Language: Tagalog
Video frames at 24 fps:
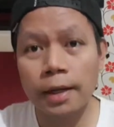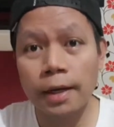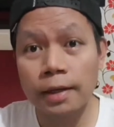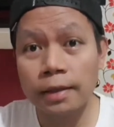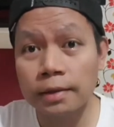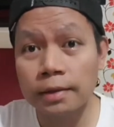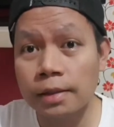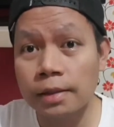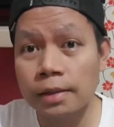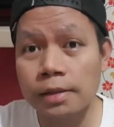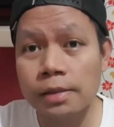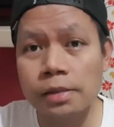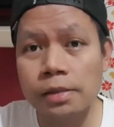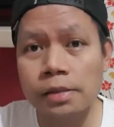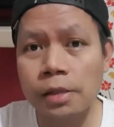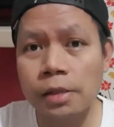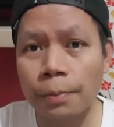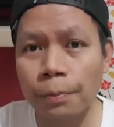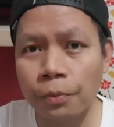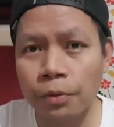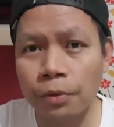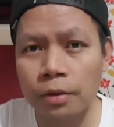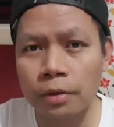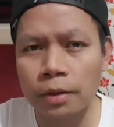Darating din
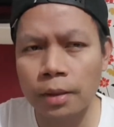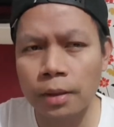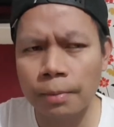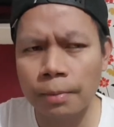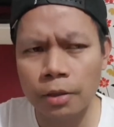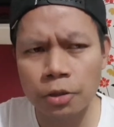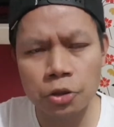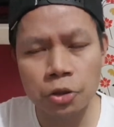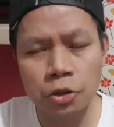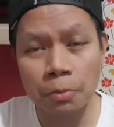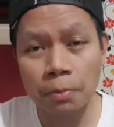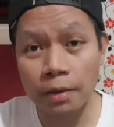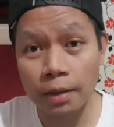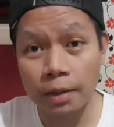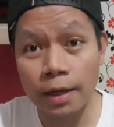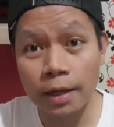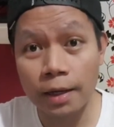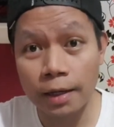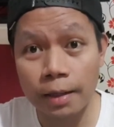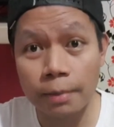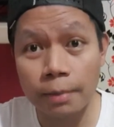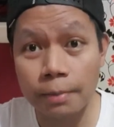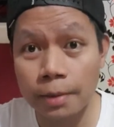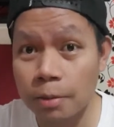sa point na medyo
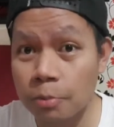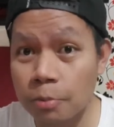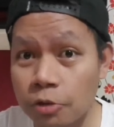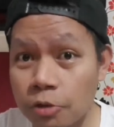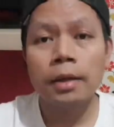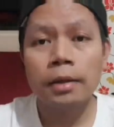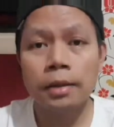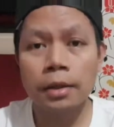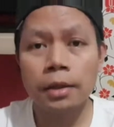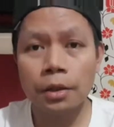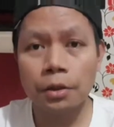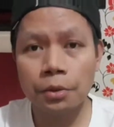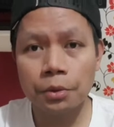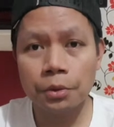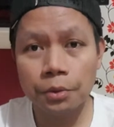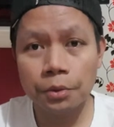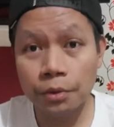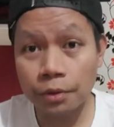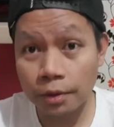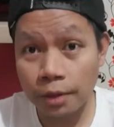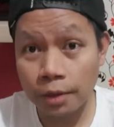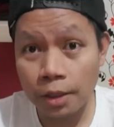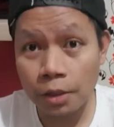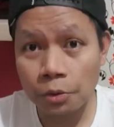magagamay mo na siya.
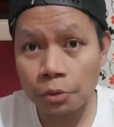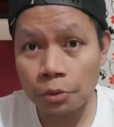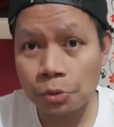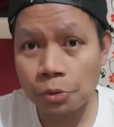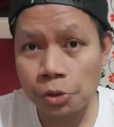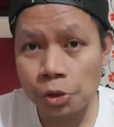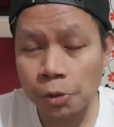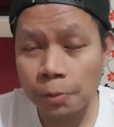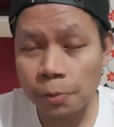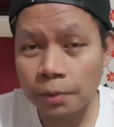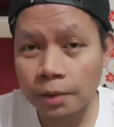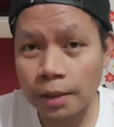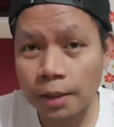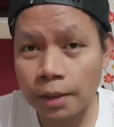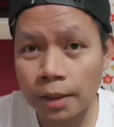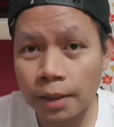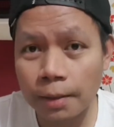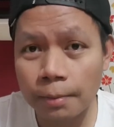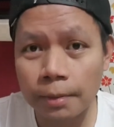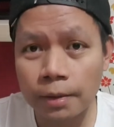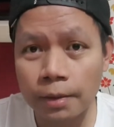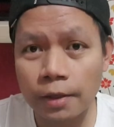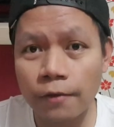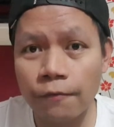Good thing kung gusto mo talaga
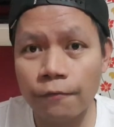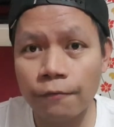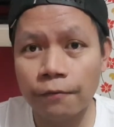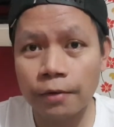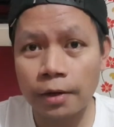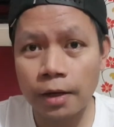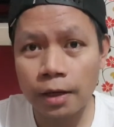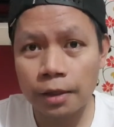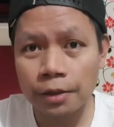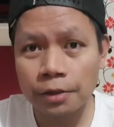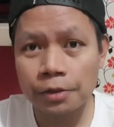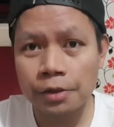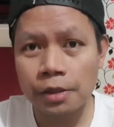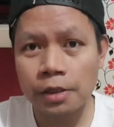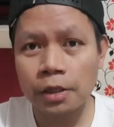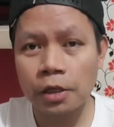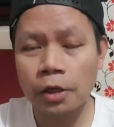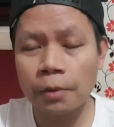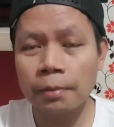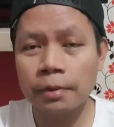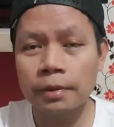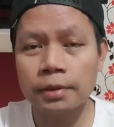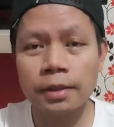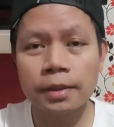maging vlogger,
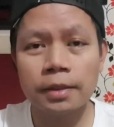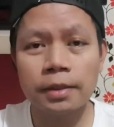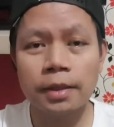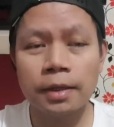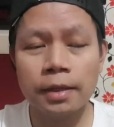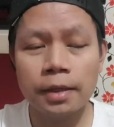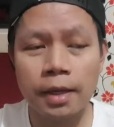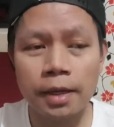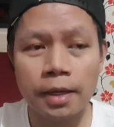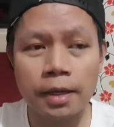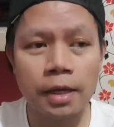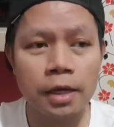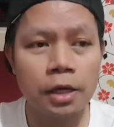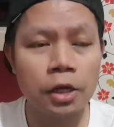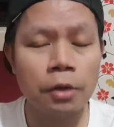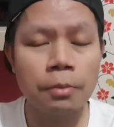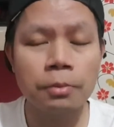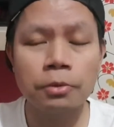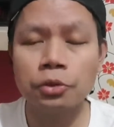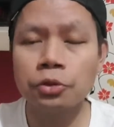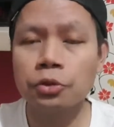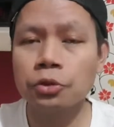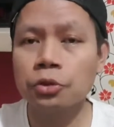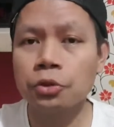ikaw magdidirect, ikaw
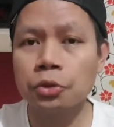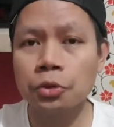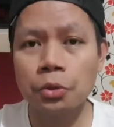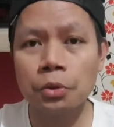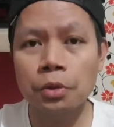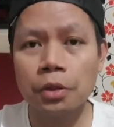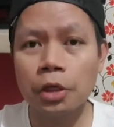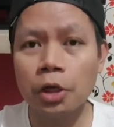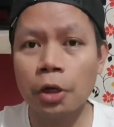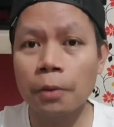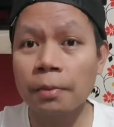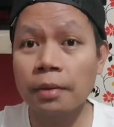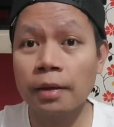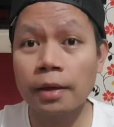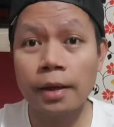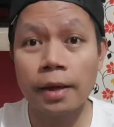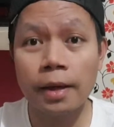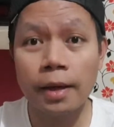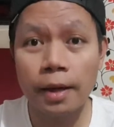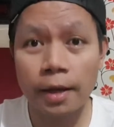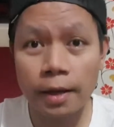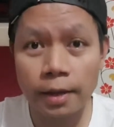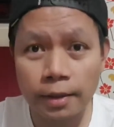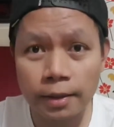magshoot, ikaw
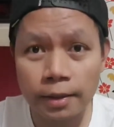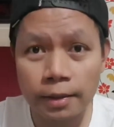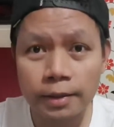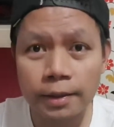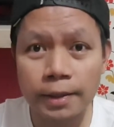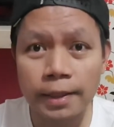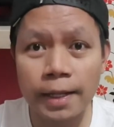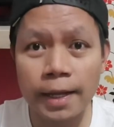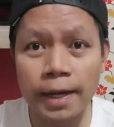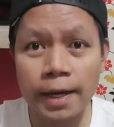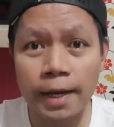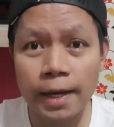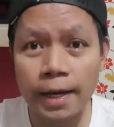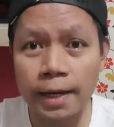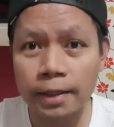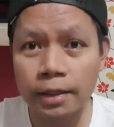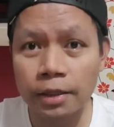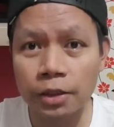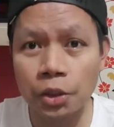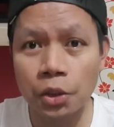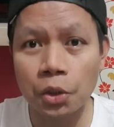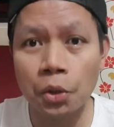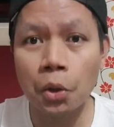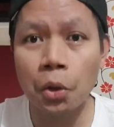mag-edit, lahat,
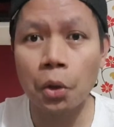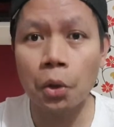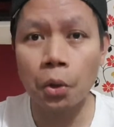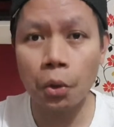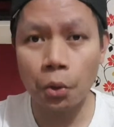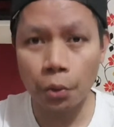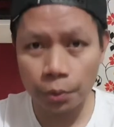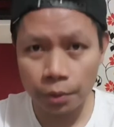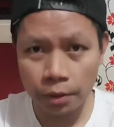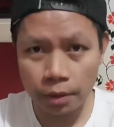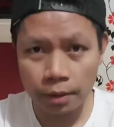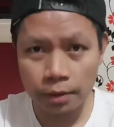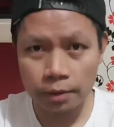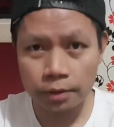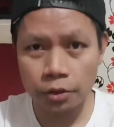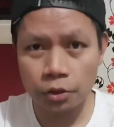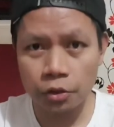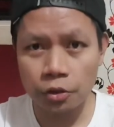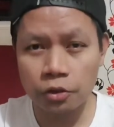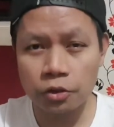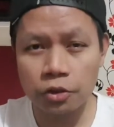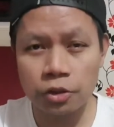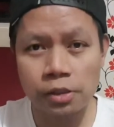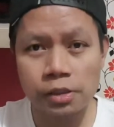you own it.
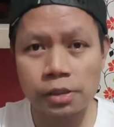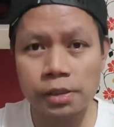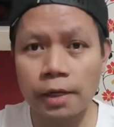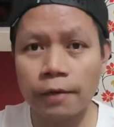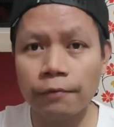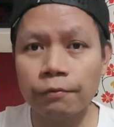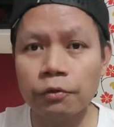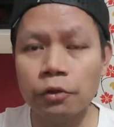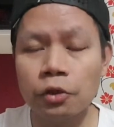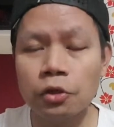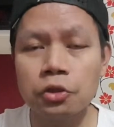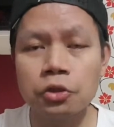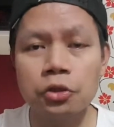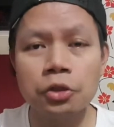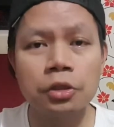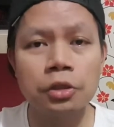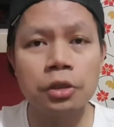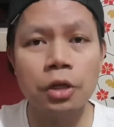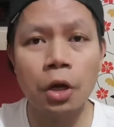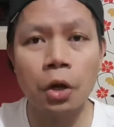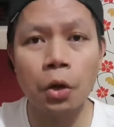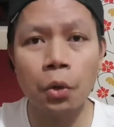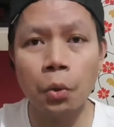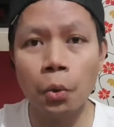You just have to enjoy
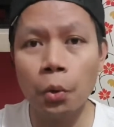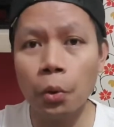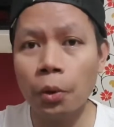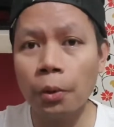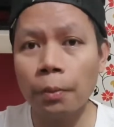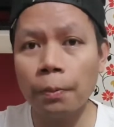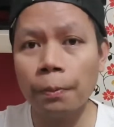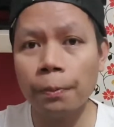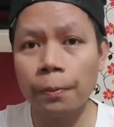the whole